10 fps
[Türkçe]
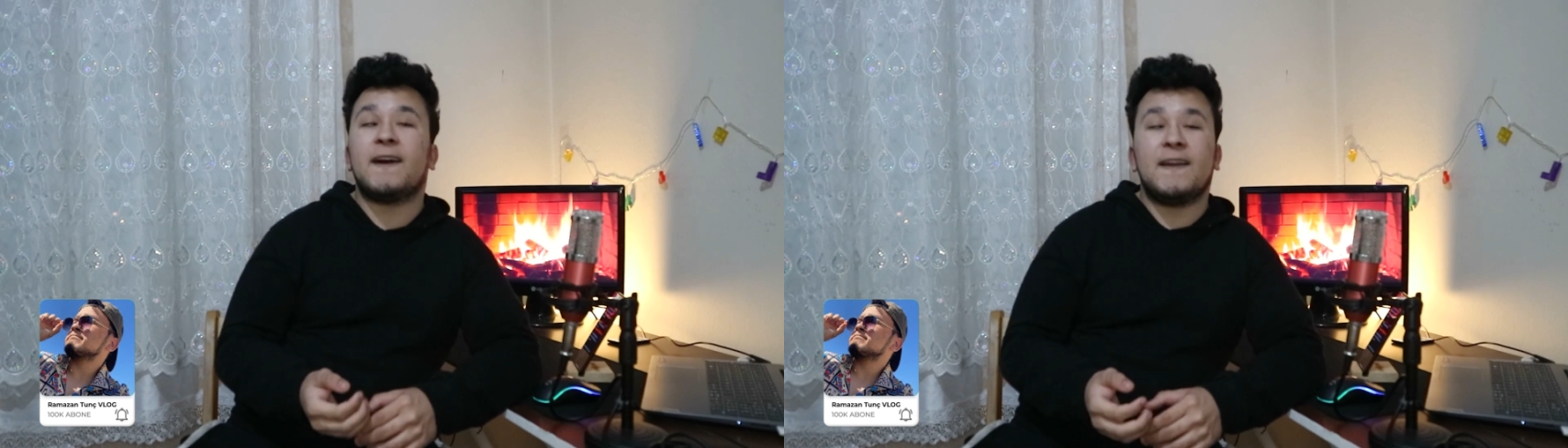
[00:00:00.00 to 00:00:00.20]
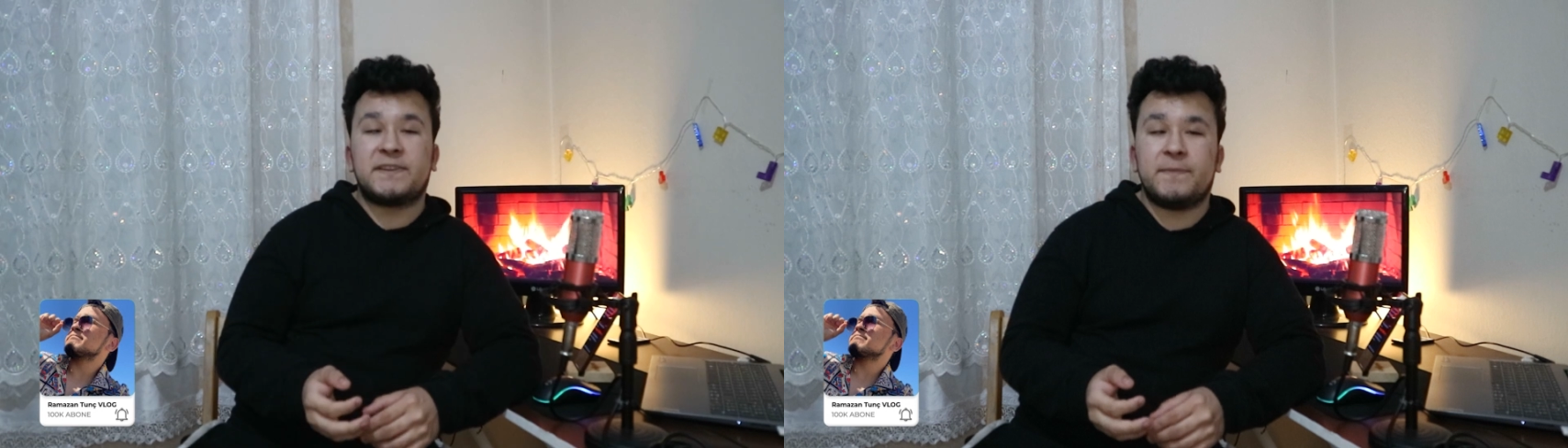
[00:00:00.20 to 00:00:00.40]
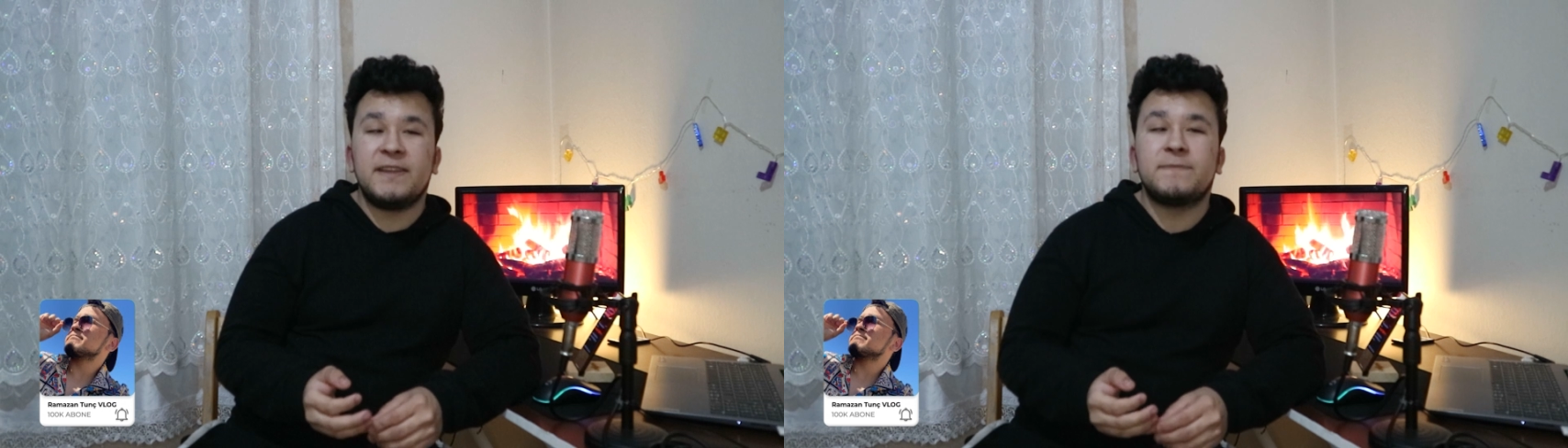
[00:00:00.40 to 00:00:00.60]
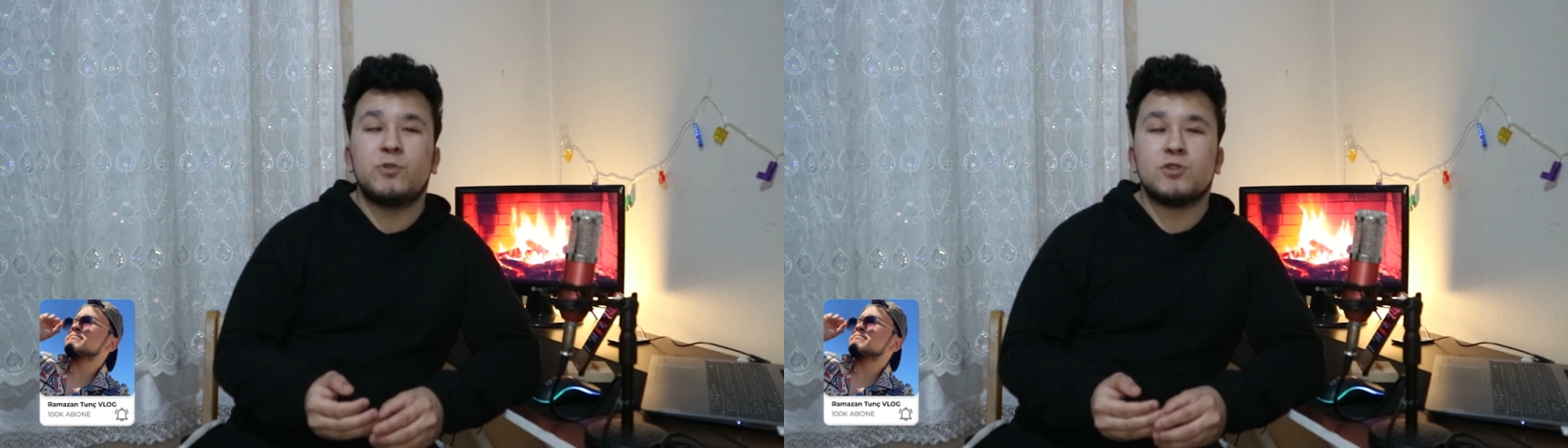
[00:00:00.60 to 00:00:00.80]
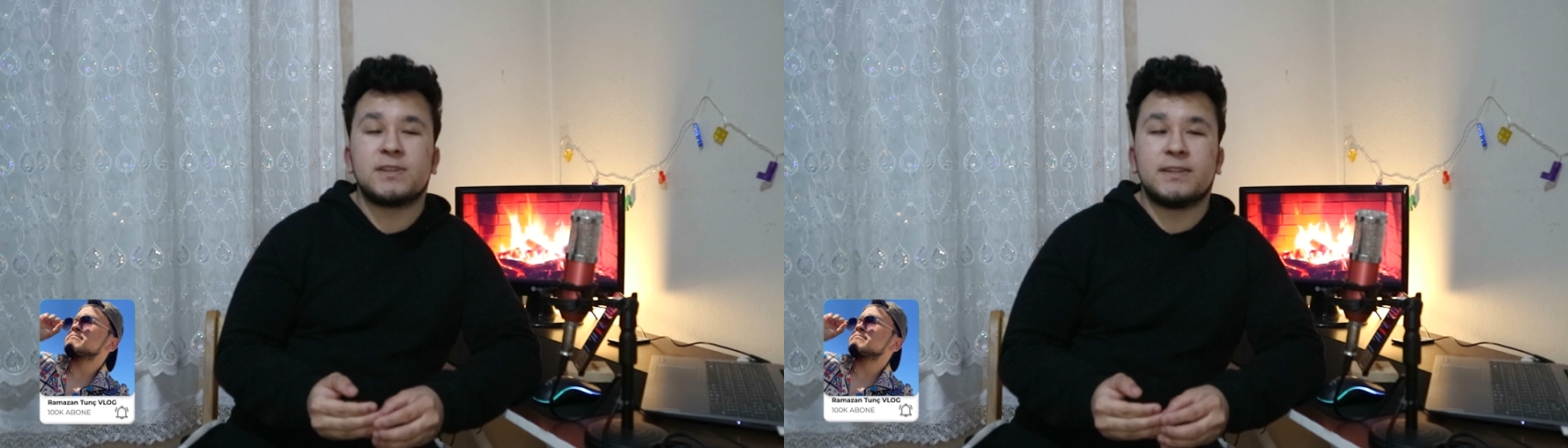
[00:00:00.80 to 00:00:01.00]
takip
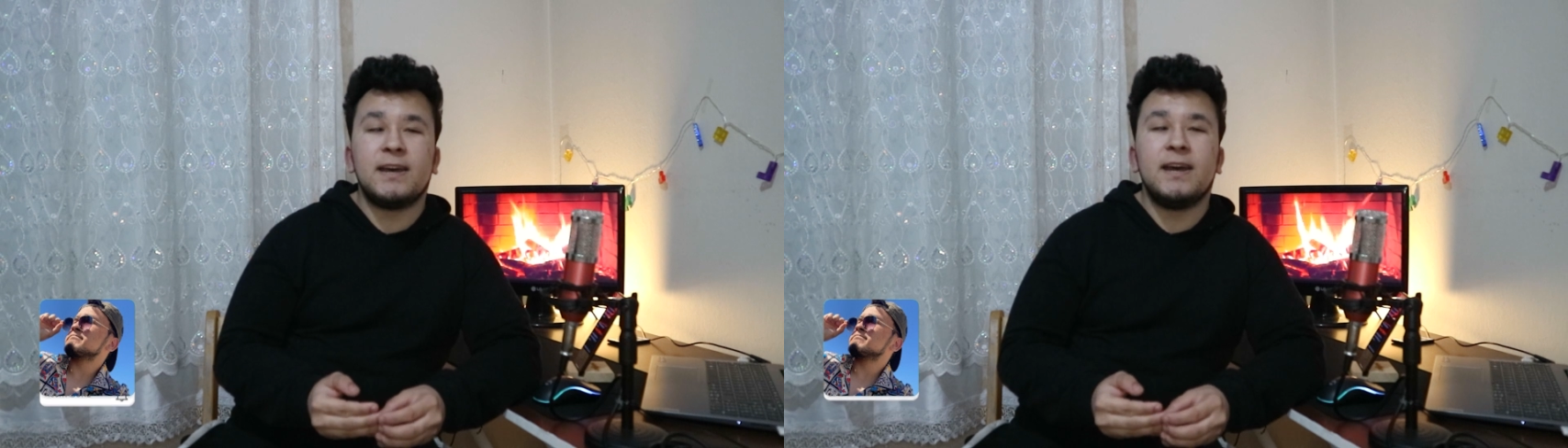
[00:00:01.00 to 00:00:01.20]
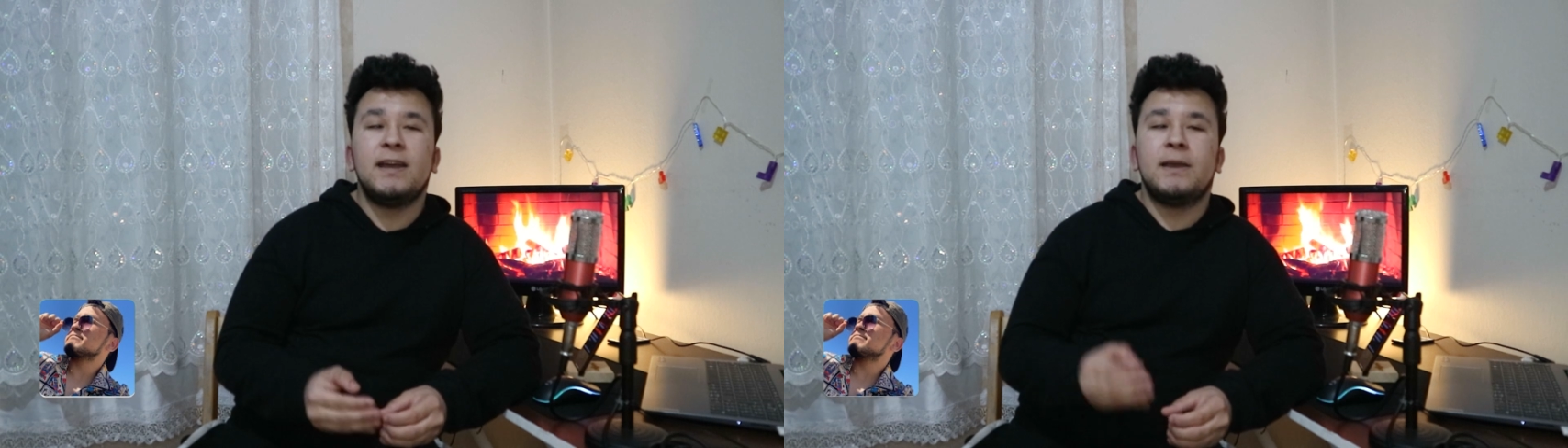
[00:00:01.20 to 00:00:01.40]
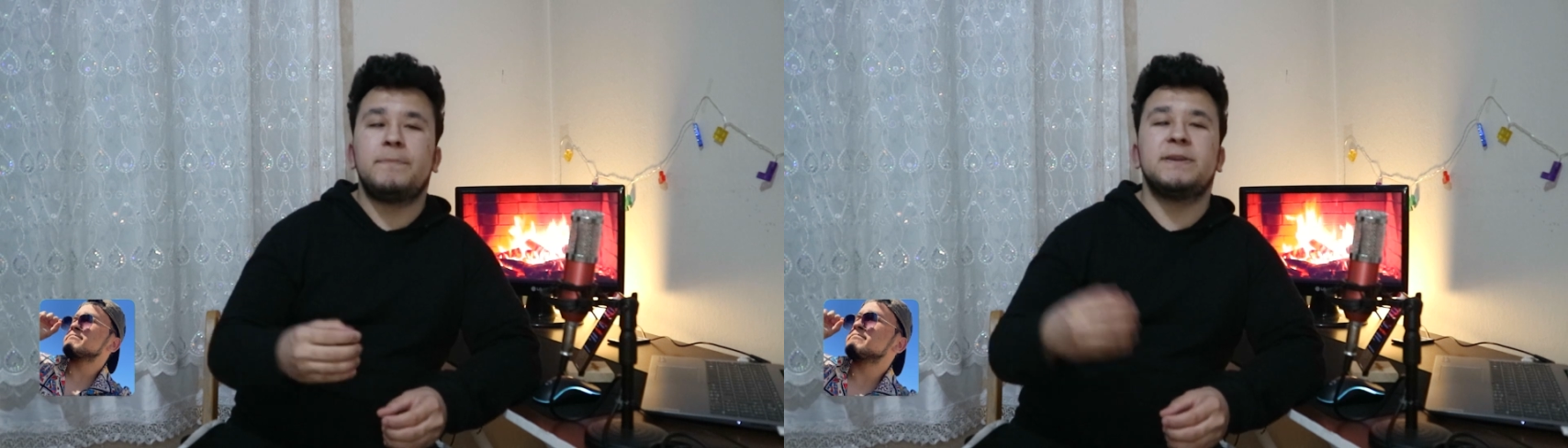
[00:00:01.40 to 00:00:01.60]
etmiyorsa da